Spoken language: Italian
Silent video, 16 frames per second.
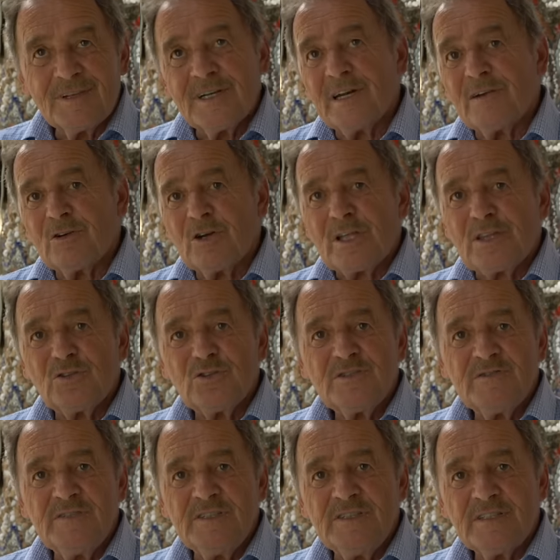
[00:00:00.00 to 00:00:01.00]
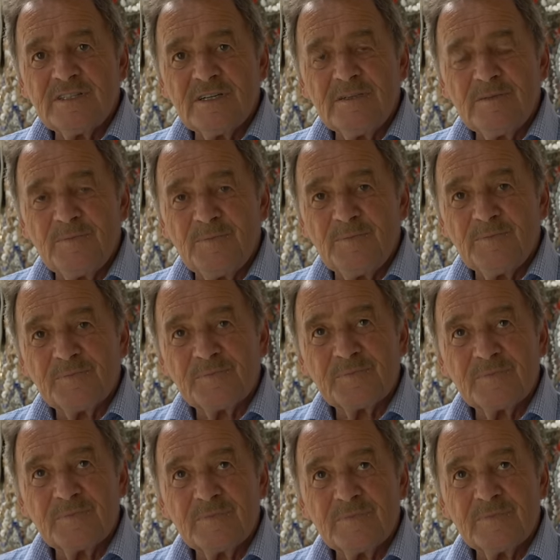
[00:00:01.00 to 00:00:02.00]
lavorato in Svizzera,
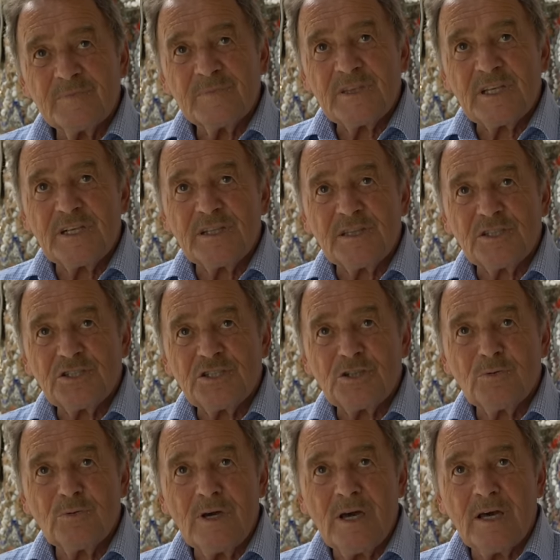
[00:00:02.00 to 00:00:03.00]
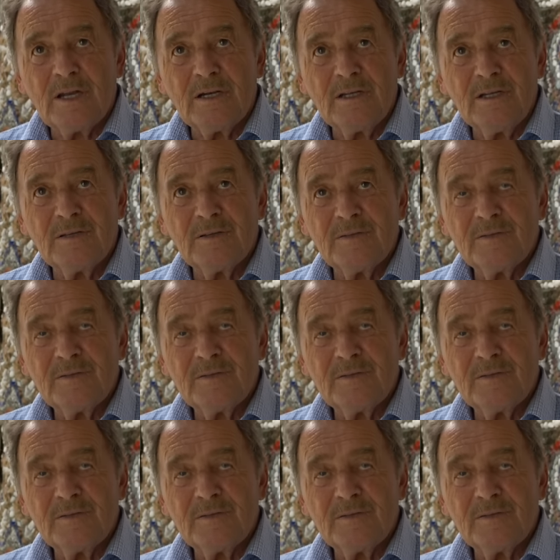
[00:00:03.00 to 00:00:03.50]
35 anni.